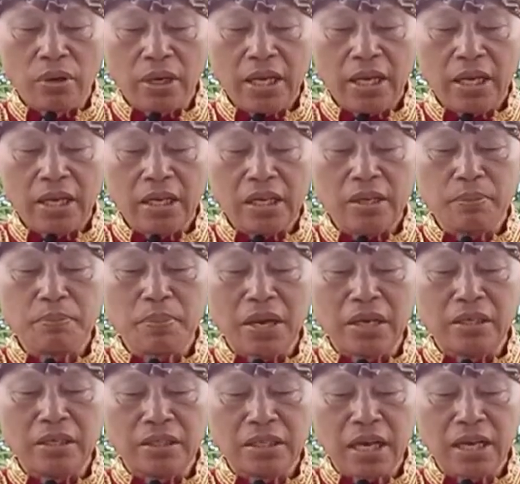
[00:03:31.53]
re'e ripa
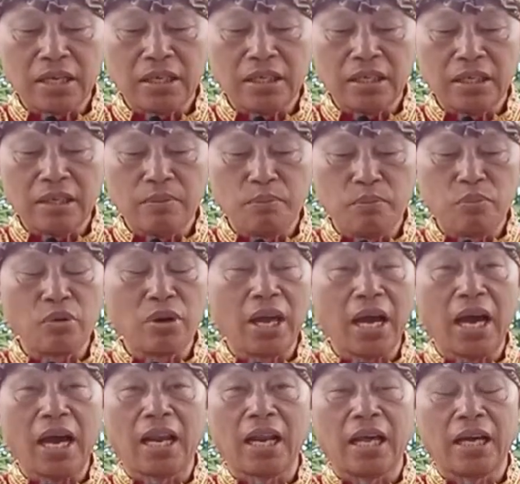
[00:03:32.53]
incani impue
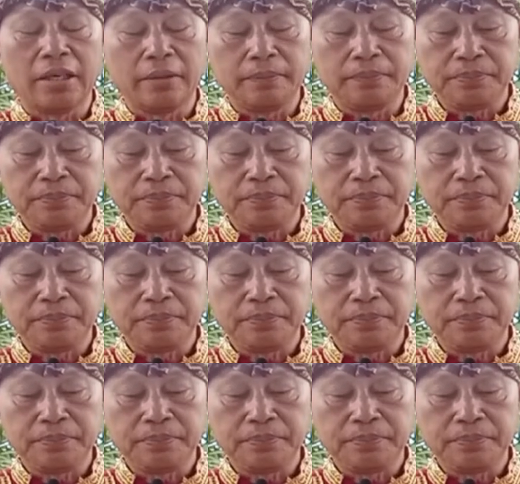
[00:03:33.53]
ala.